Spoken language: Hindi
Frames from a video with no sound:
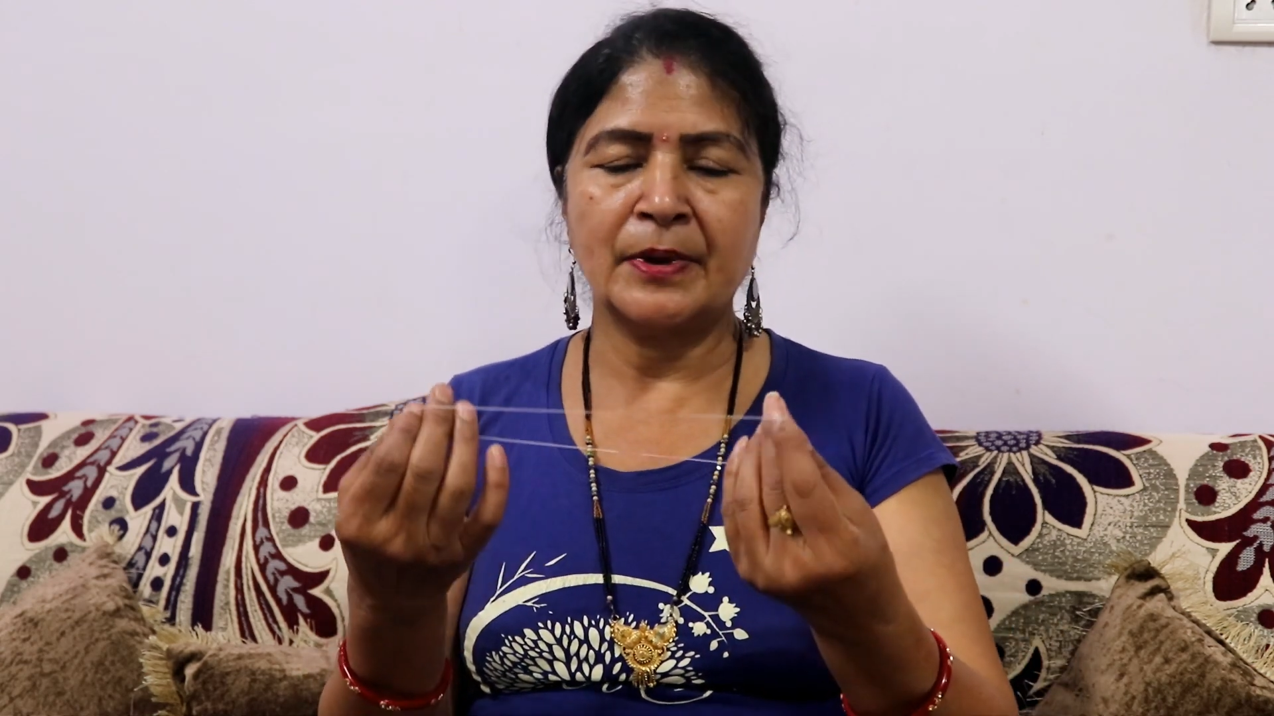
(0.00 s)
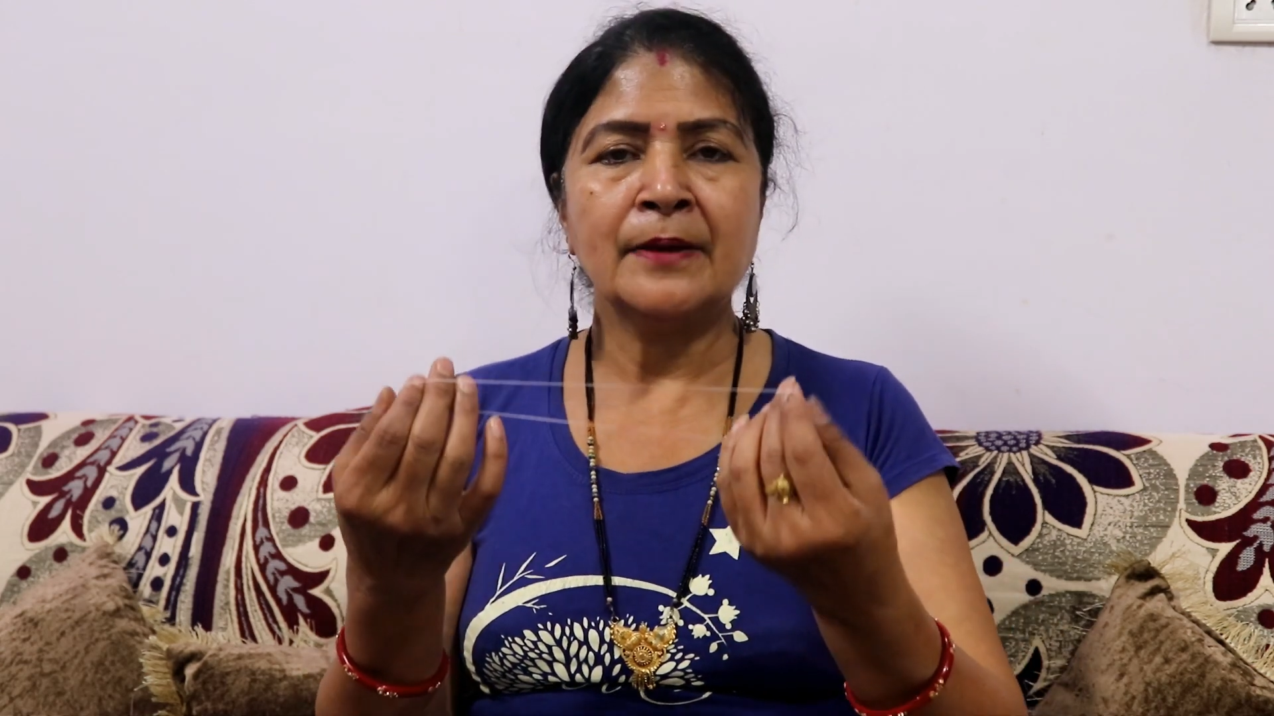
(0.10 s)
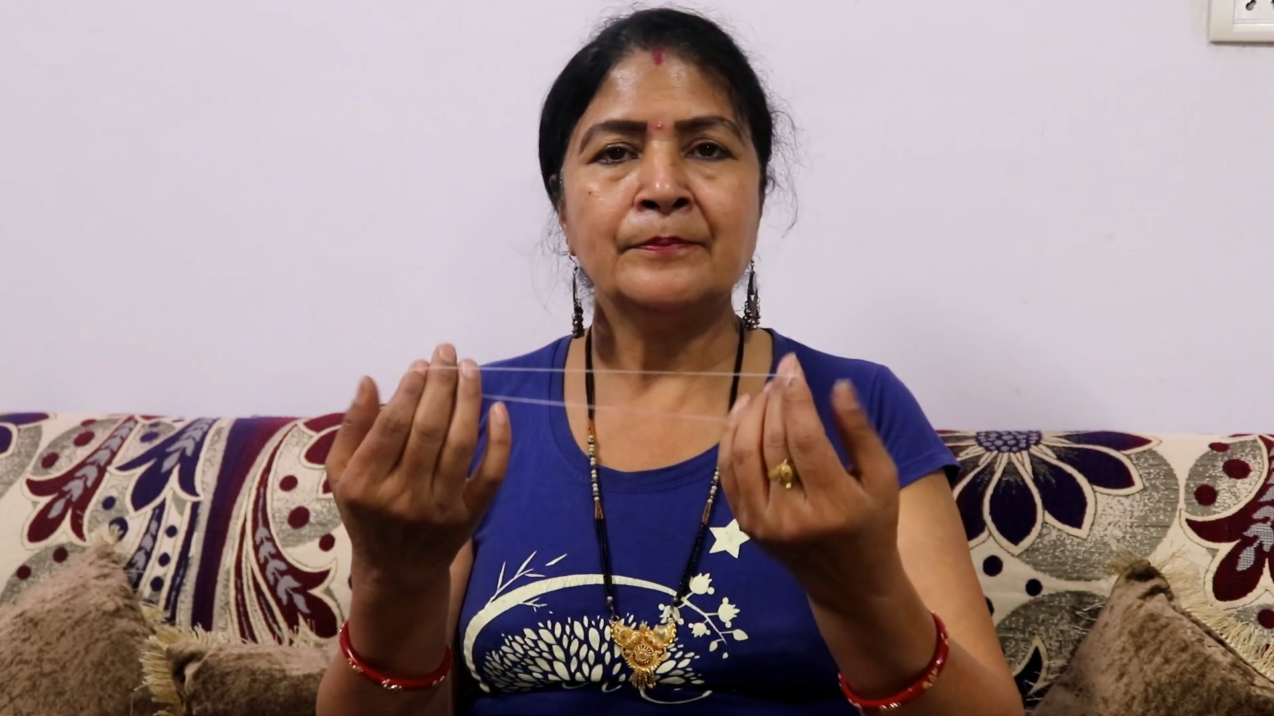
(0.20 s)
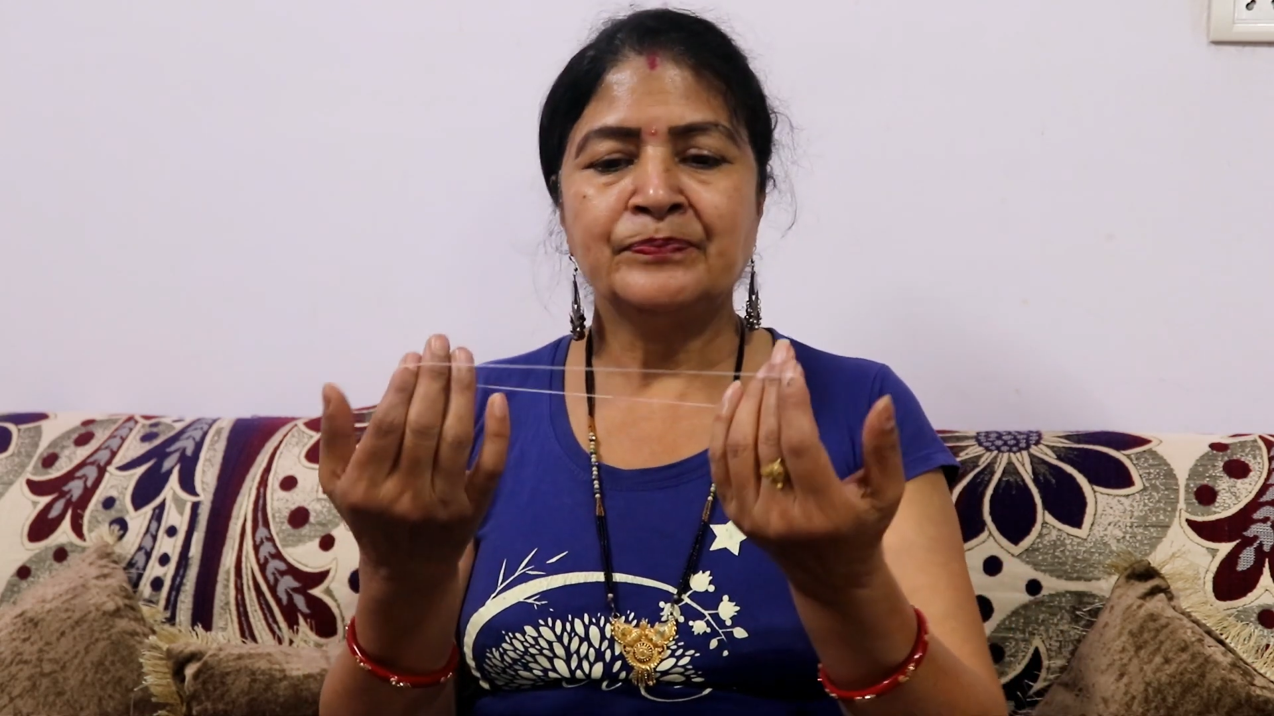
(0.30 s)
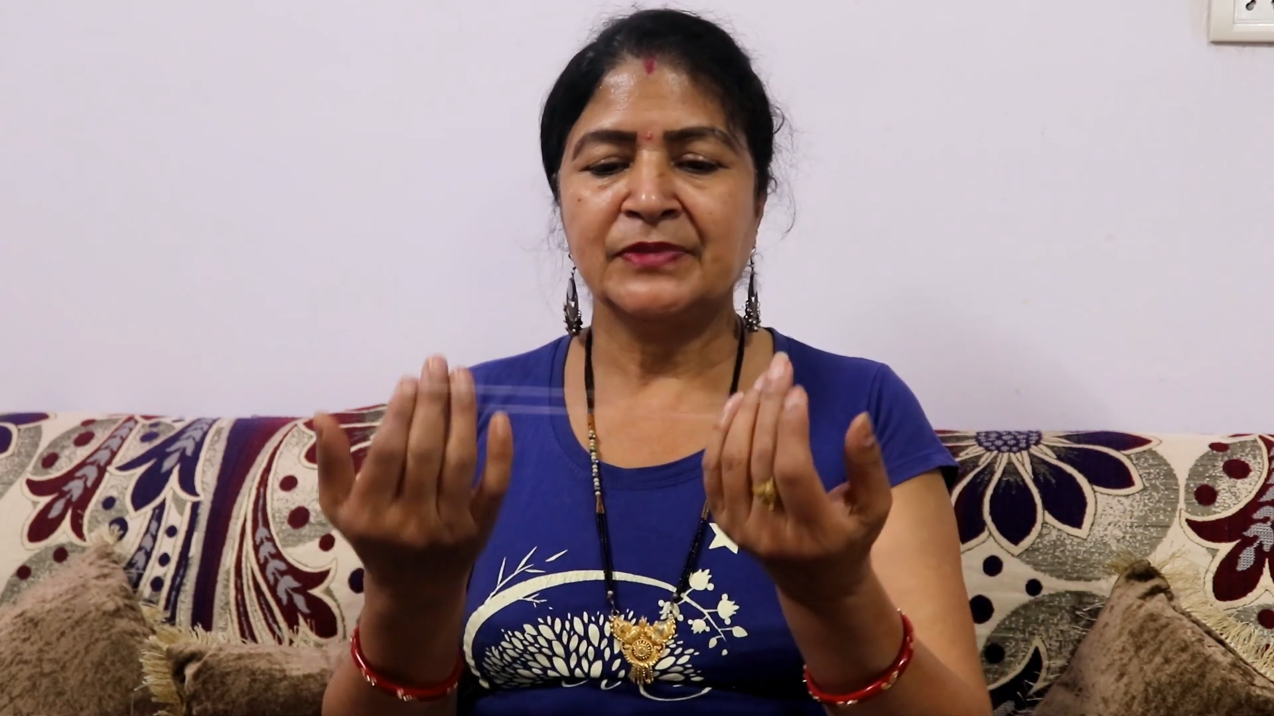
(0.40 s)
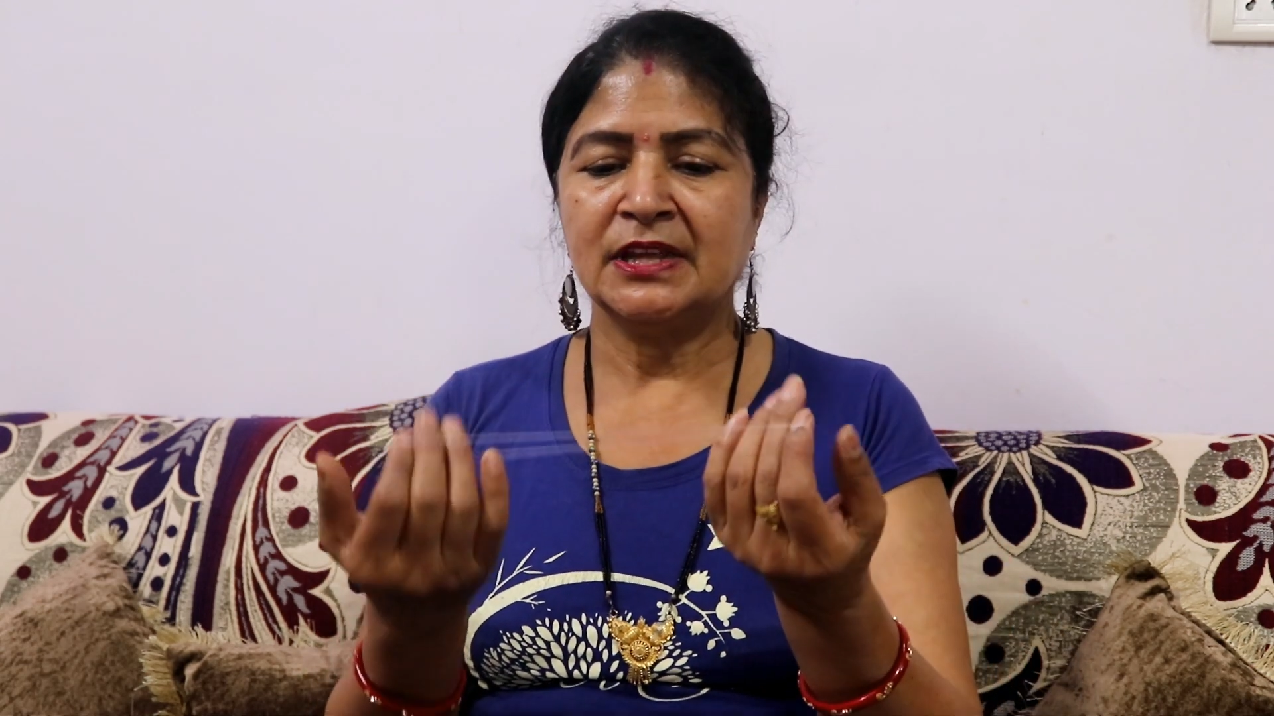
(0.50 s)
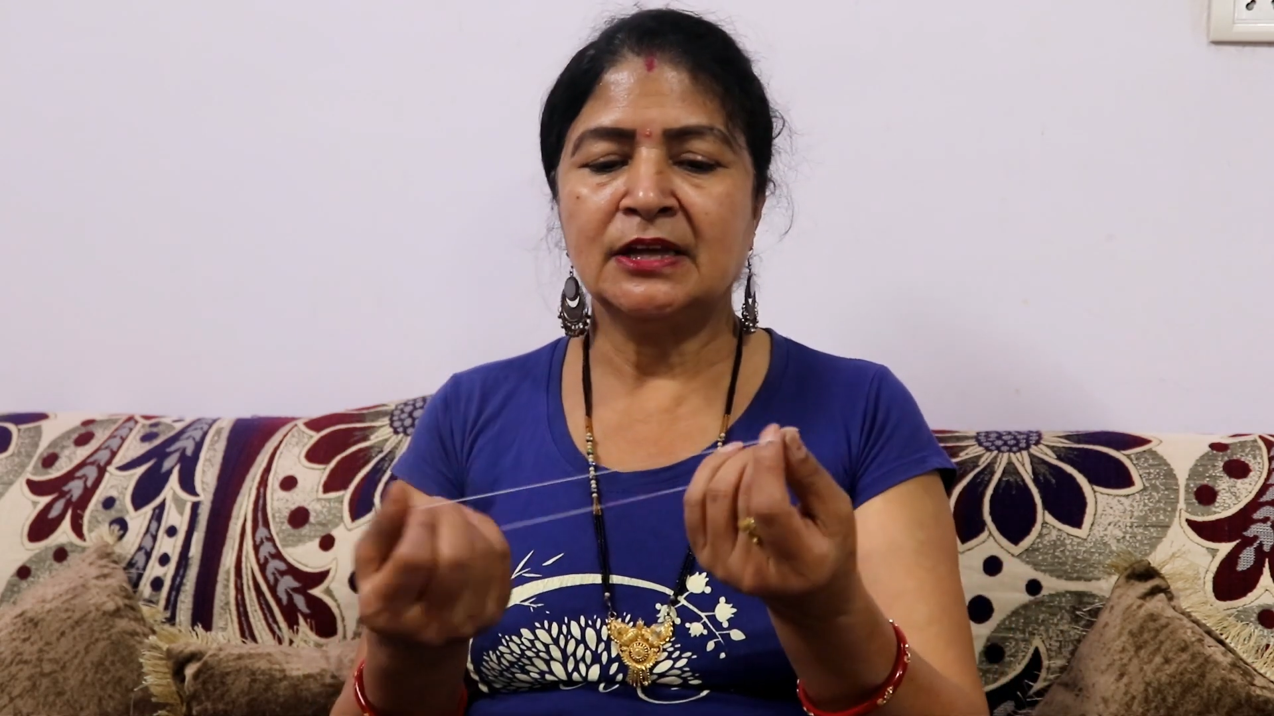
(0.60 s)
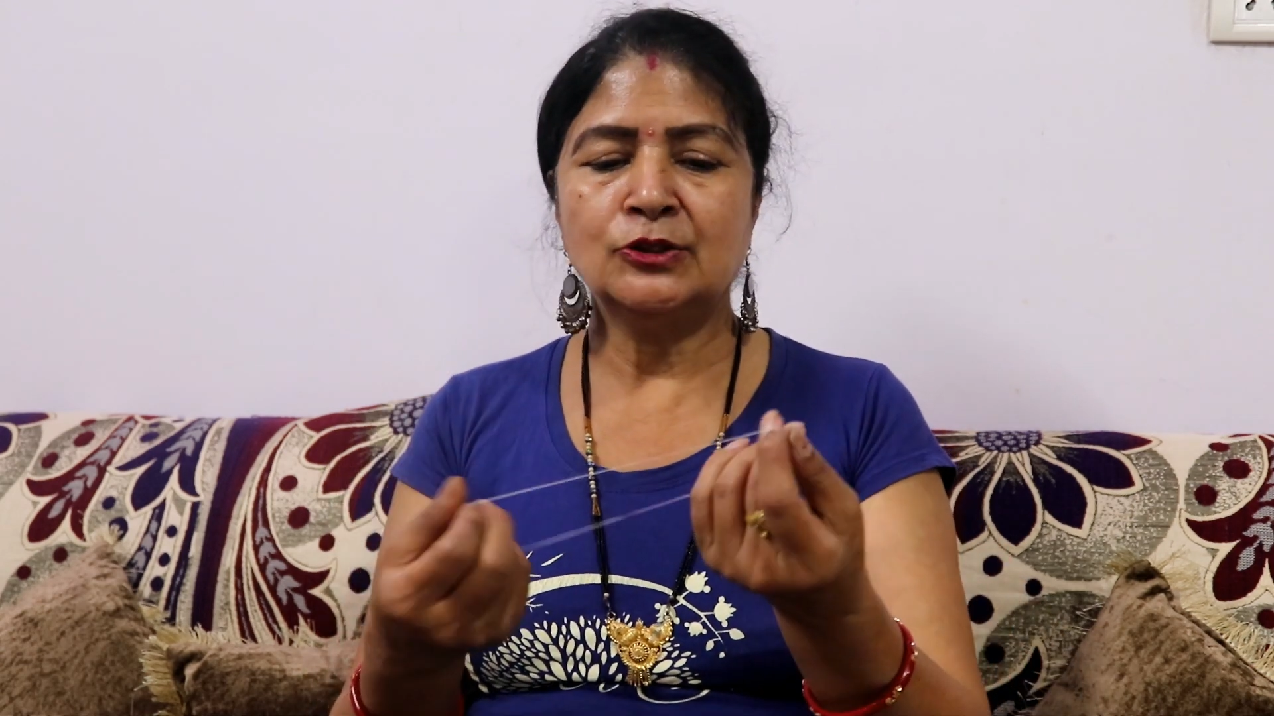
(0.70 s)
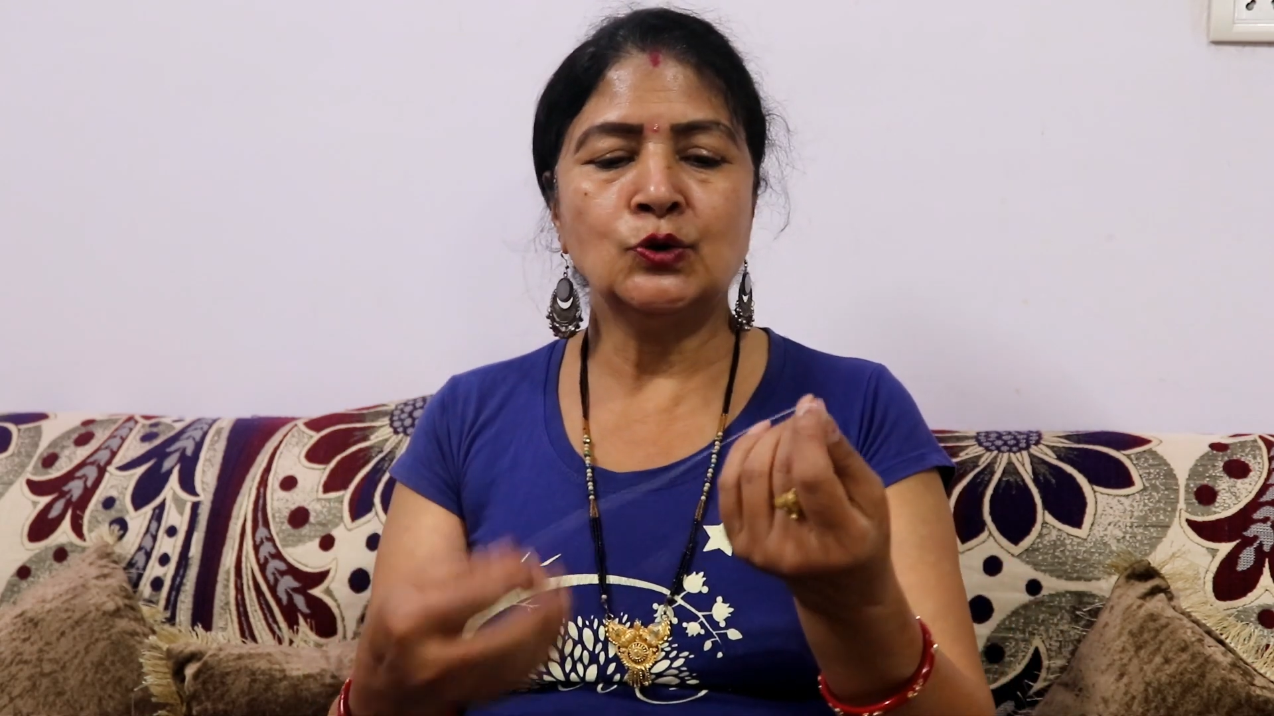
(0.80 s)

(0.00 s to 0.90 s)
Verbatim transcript: है ये